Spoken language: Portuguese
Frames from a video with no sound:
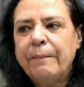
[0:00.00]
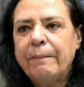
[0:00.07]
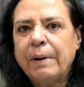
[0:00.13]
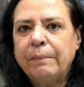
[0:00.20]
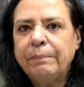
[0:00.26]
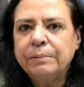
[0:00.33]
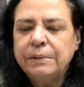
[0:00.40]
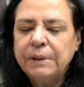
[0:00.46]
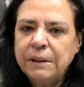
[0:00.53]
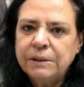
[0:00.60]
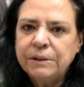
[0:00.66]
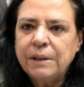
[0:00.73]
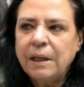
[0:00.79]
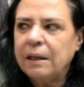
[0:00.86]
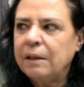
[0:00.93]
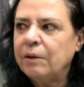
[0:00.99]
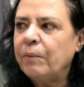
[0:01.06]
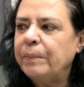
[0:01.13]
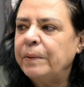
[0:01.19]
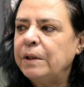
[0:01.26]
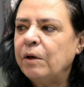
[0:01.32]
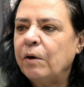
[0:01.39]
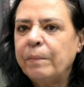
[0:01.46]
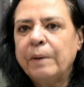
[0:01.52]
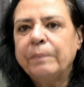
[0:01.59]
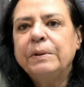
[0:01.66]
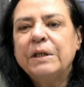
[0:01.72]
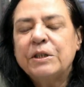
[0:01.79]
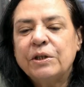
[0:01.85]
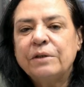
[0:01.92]
para poder eles darem opinião, para
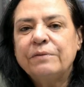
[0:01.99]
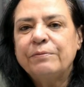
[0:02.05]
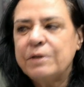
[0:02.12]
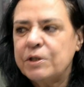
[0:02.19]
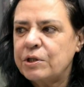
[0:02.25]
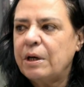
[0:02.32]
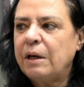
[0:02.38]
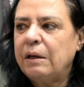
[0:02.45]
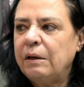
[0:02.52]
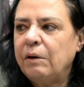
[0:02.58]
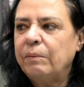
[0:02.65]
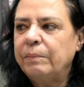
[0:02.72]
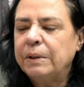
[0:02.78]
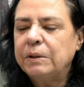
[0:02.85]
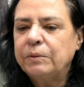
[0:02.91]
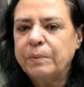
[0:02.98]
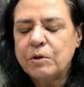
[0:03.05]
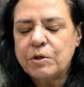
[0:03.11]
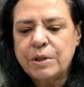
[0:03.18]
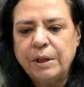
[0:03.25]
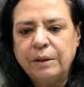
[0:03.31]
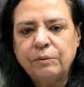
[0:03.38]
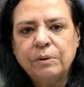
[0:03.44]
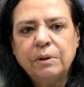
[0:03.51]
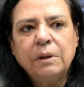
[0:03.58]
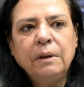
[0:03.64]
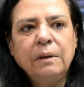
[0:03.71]
poder a gente fechar realmente o projeto.